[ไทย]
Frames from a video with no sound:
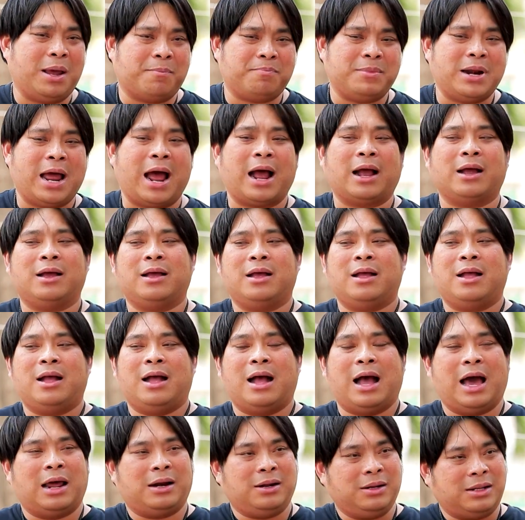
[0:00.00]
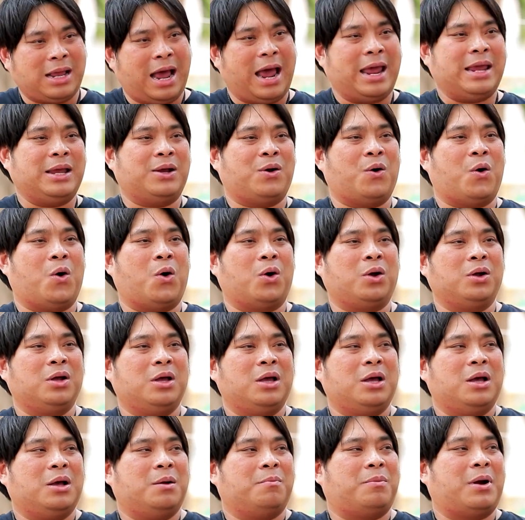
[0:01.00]
เปรียบดังหฤทัยของ
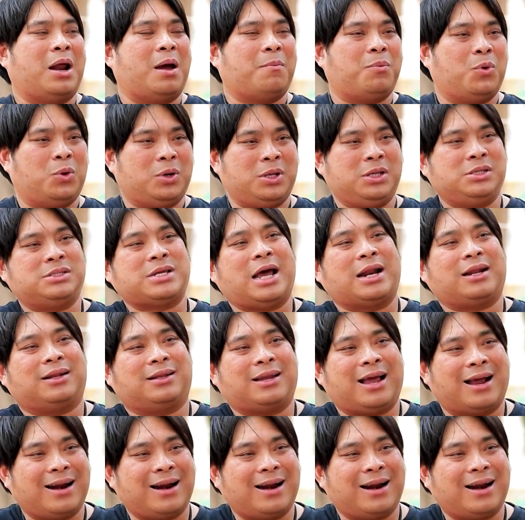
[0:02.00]
พระโพธิสัตว์